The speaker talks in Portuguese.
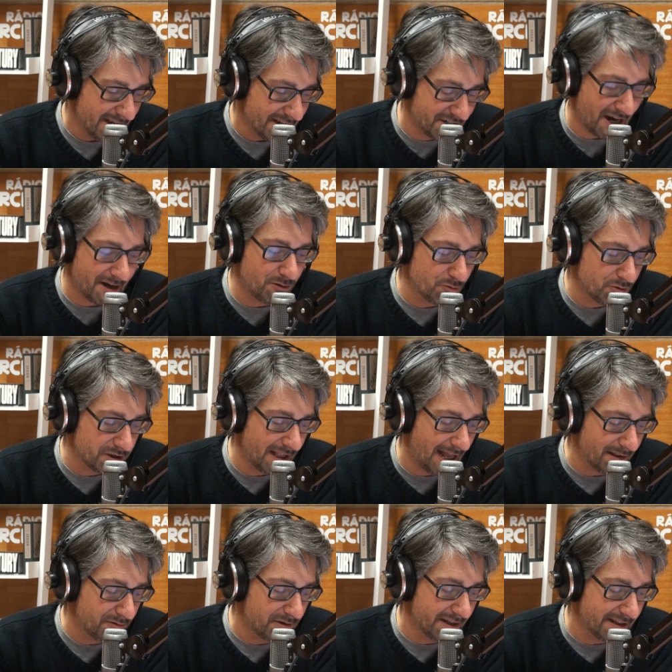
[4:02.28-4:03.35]
já que o
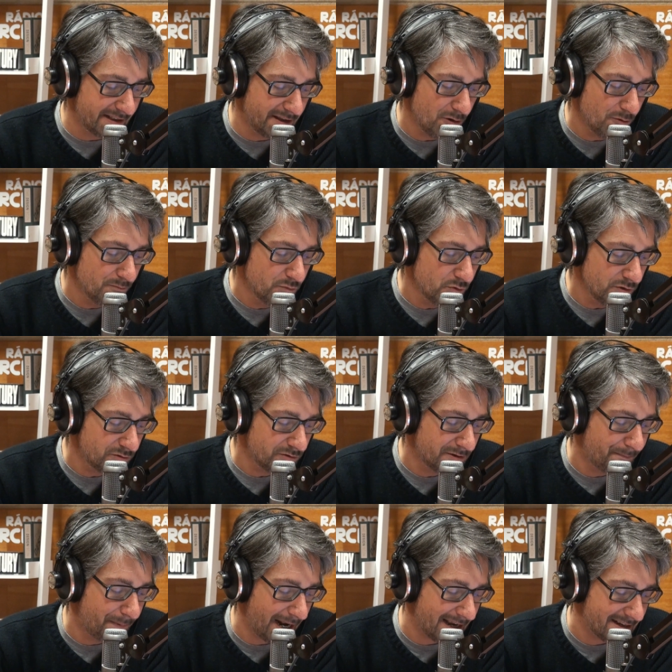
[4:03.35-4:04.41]
gelado derreteu muito
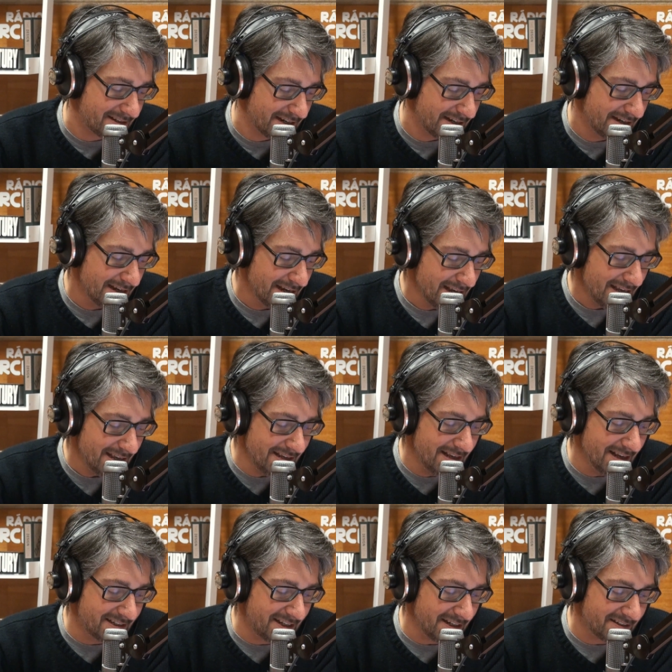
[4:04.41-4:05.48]
depressa e
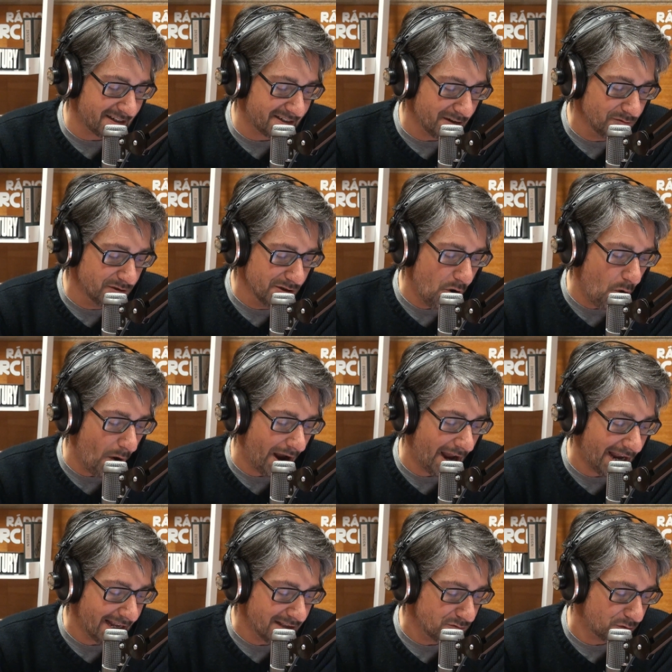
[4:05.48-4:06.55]
a sensação de
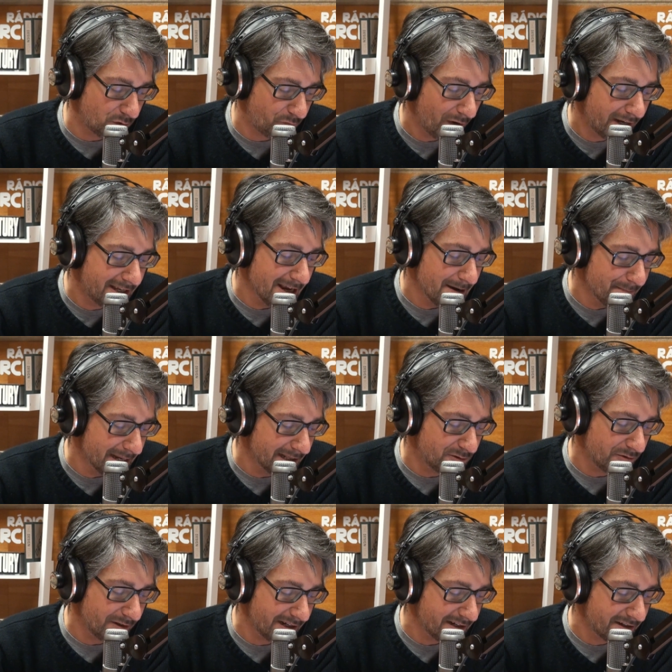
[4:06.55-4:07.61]
horrendo
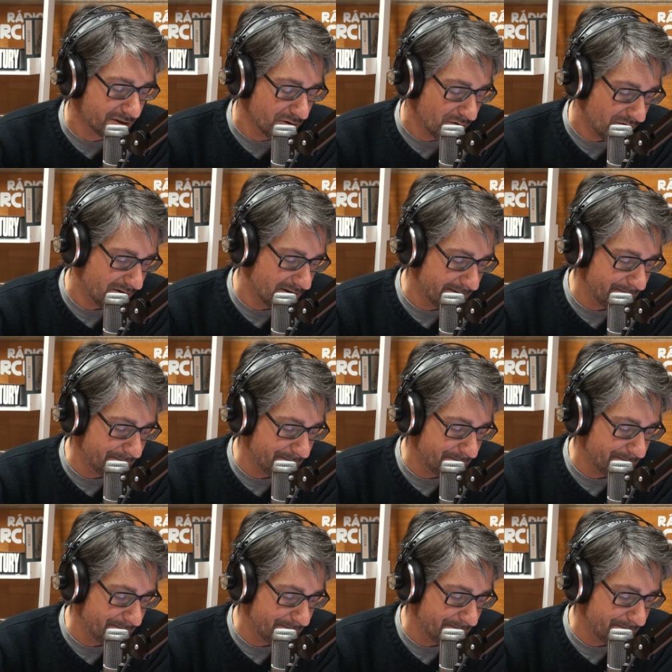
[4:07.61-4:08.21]
esfaqueamento regressou.